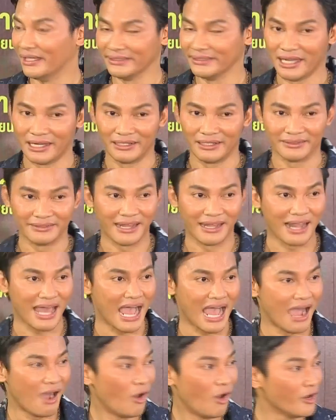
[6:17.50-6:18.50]
อย่างดา
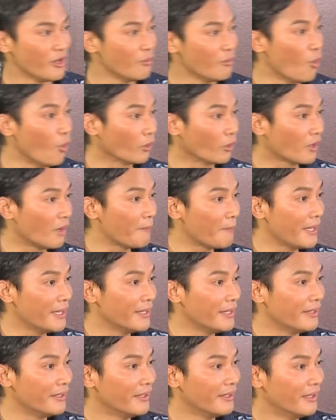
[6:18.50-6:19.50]
ราฮอลลีวูดก็เป็น
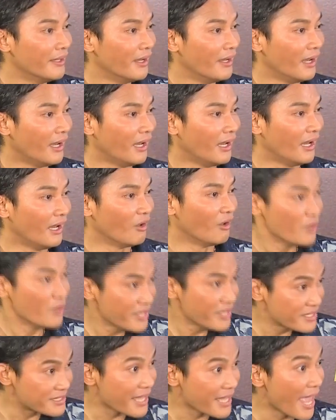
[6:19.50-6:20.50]
วิ
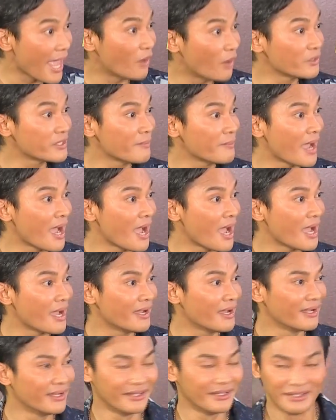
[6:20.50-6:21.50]
นดิเซลใช่ไหมฮะ
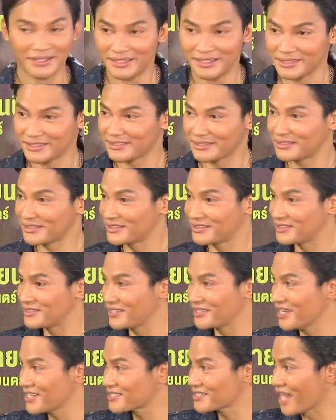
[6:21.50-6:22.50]

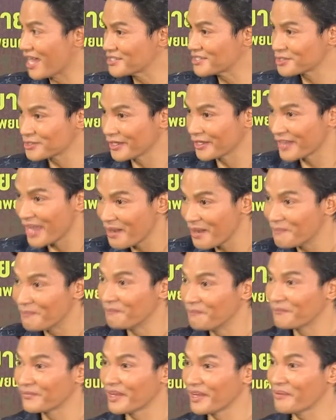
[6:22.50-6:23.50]
เจสันสเตทัม
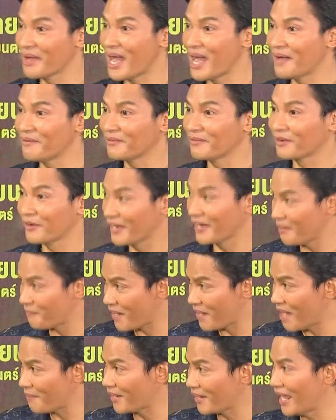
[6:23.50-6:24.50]
ใช่ไหมครับก็ได้
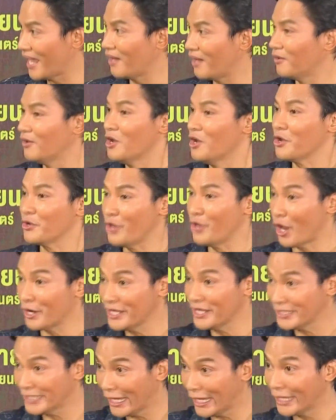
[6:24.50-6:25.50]
พระไปแล้วดอน
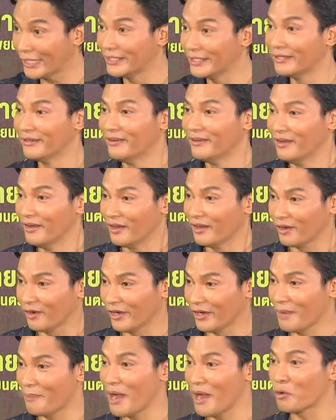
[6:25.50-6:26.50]
นี่เย็น
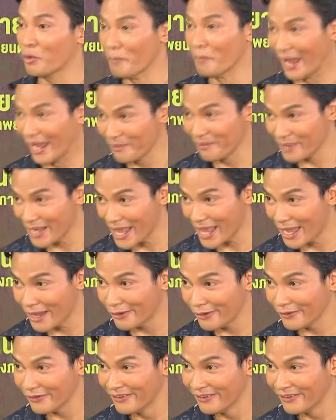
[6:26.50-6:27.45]
ก็ได้พระขุนแผนไปแล้ว